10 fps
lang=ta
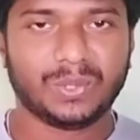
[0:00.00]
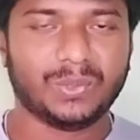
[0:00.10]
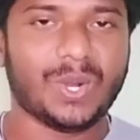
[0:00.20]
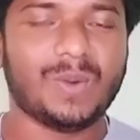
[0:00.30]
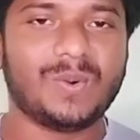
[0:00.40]

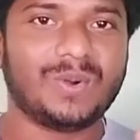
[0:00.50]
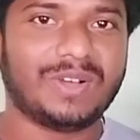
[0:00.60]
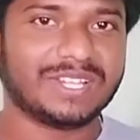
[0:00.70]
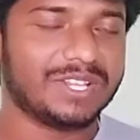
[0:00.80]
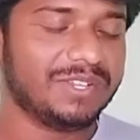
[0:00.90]
கோவம்
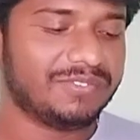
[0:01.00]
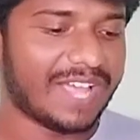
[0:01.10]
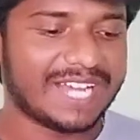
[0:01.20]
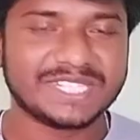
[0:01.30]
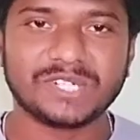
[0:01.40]
அதாவது
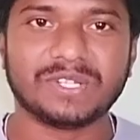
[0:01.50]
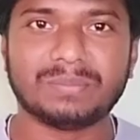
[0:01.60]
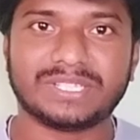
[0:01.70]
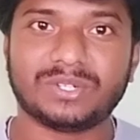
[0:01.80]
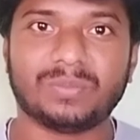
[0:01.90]
ஃபேன்ஸுக்கு வந்து
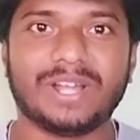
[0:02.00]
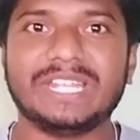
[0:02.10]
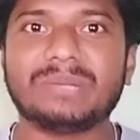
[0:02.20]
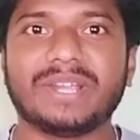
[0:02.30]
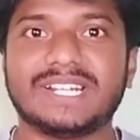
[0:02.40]
பார்த்திங்கன்னா ரொம்ப
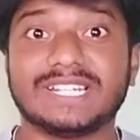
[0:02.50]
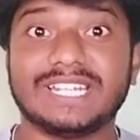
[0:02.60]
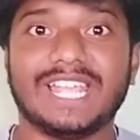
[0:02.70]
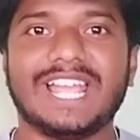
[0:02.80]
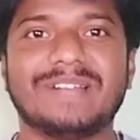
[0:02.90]
அதிகமாகிட்டு இருக்குது
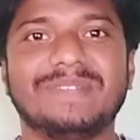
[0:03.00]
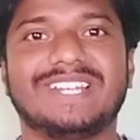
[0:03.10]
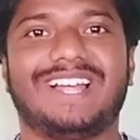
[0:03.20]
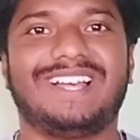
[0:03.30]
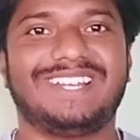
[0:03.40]
ஏன்
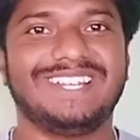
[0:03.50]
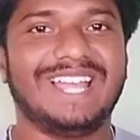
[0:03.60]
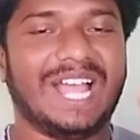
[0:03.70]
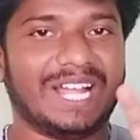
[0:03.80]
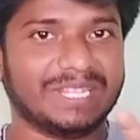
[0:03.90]
அப்படின்னா
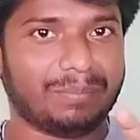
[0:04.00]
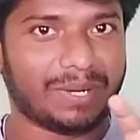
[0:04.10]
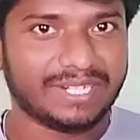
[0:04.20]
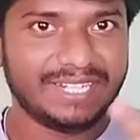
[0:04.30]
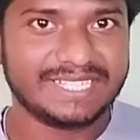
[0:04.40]
அந்த
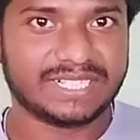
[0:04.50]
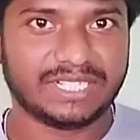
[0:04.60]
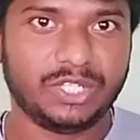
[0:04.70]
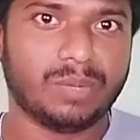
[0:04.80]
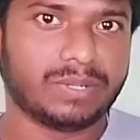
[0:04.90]
படம் ரிலீஸ் ஆகிறதுக்கு
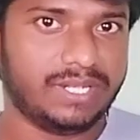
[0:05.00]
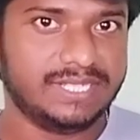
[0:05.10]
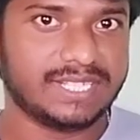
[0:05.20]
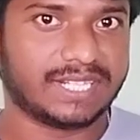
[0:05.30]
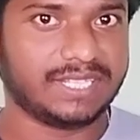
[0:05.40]
லியோ படம் ரிலீஸ்
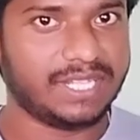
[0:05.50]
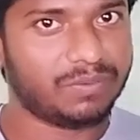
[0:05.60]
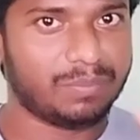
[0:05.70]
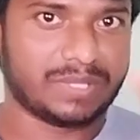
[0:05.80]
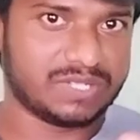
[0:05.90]
ஆகிறதுக்கு எவ்வளோ
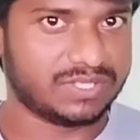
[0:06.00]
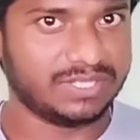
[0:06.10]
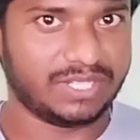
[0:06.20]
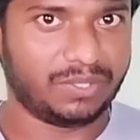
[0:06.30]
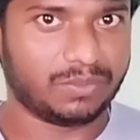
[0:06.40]
பிரச்சனைச்சுன்னு
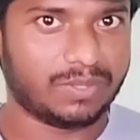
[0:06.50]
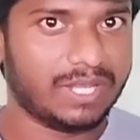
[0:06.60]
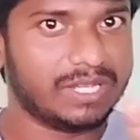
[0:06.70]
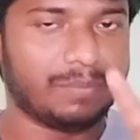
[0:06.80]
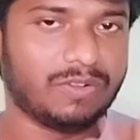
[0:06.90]
தெரியும்
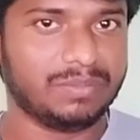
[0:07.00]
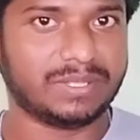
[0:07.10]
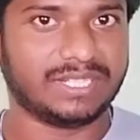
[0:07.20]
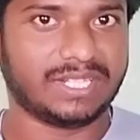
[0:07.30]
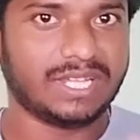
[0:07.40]
அதுக்கப்புறம் வந்து
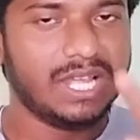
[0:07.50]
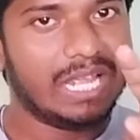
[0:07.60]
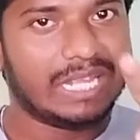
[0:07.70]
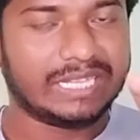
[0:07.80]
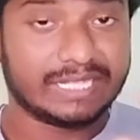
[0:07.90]
பார்த்திங்கன்னா
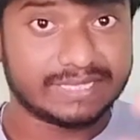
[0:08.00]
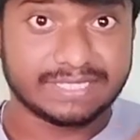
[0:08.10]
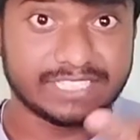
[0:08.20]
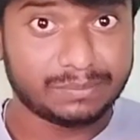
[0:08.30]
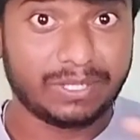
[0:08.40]
இந்த
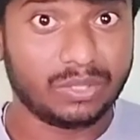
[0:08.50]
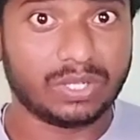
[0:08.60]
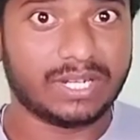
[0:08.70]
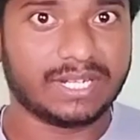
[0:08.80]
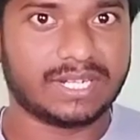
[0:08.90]
சக்ஸஸ் மீட்டு கூட
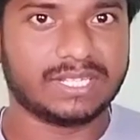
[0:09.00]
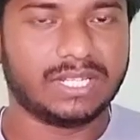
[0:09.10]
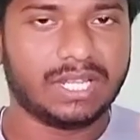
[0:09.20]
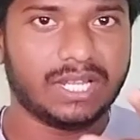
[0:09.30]
நடக்கிறதுக்கு